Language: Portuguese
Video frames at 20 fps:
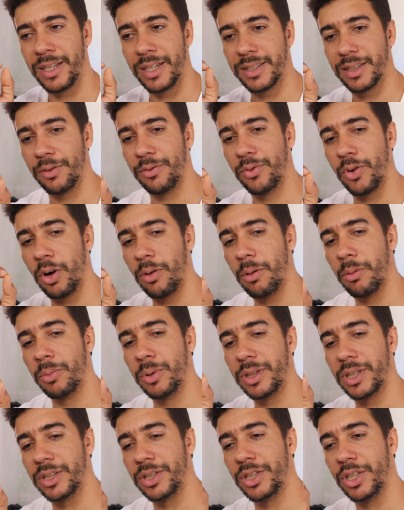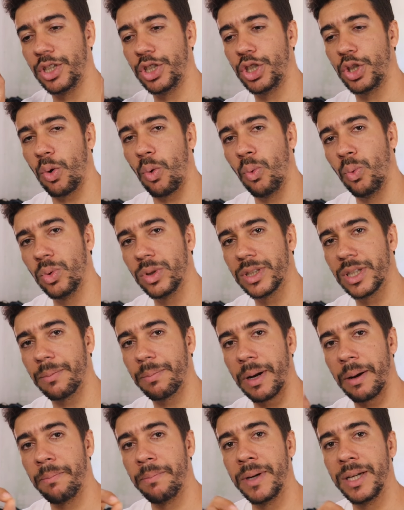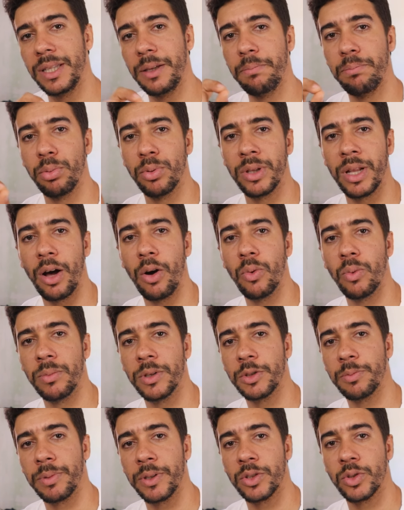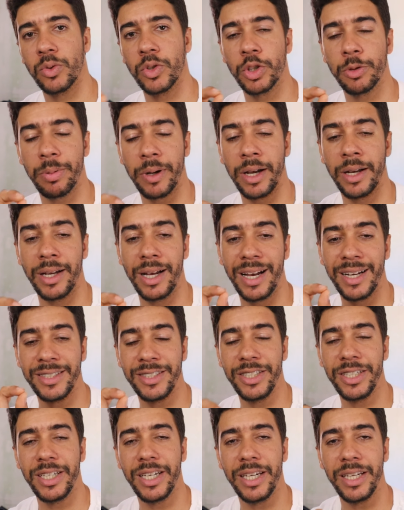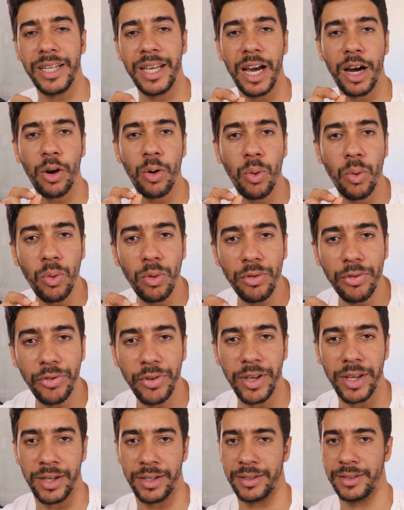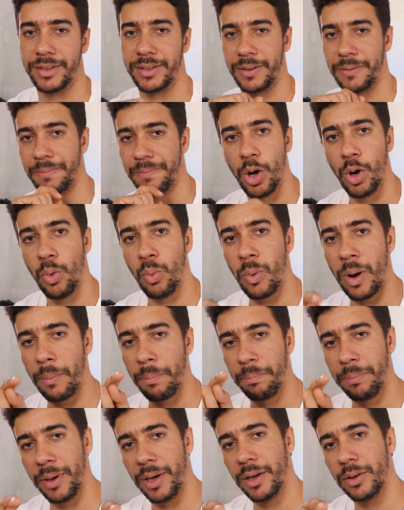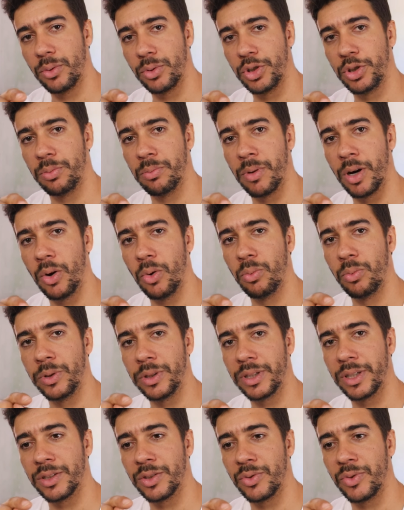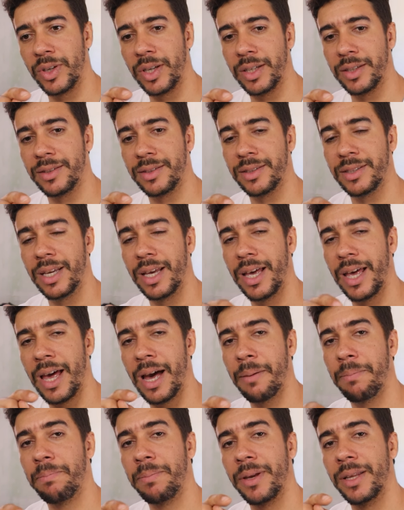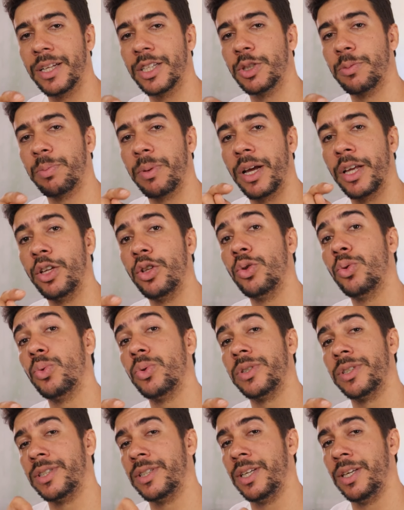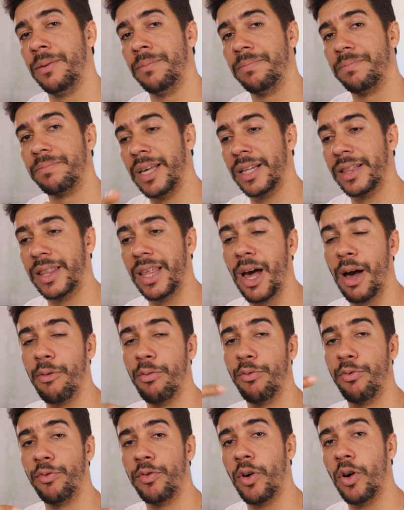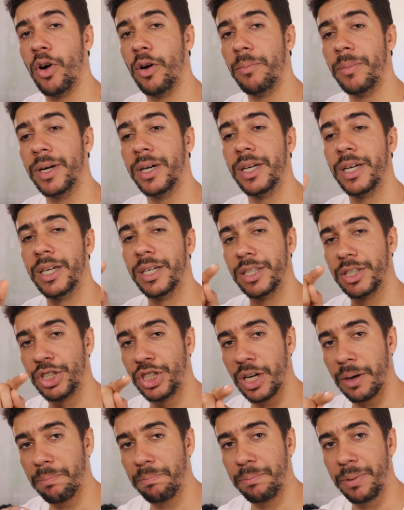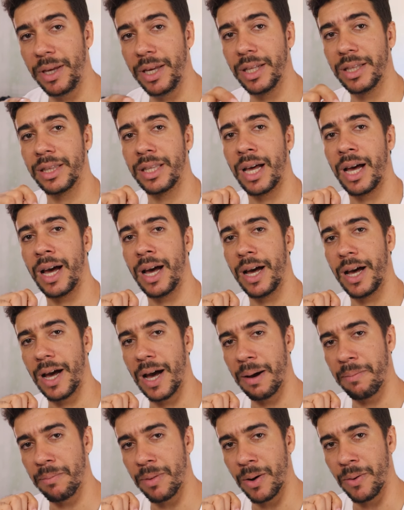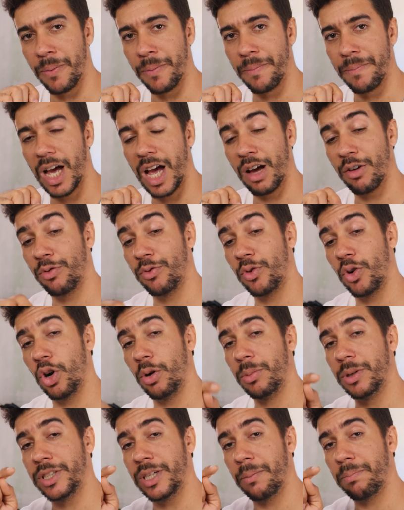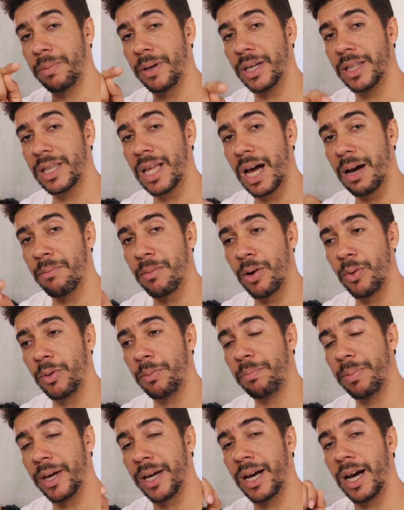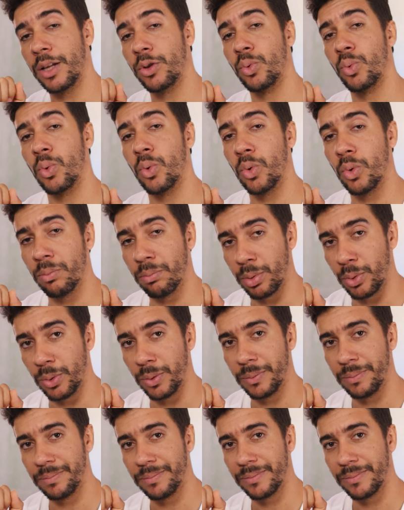Dessa forma, muita gente usa para manipular algumas pessoas para adquirir a confiança. Um aperto de mão muitas vezes é apenas para induzir e até a forma de apertar a mão, a forma de apertar a mão e pegar no ombro,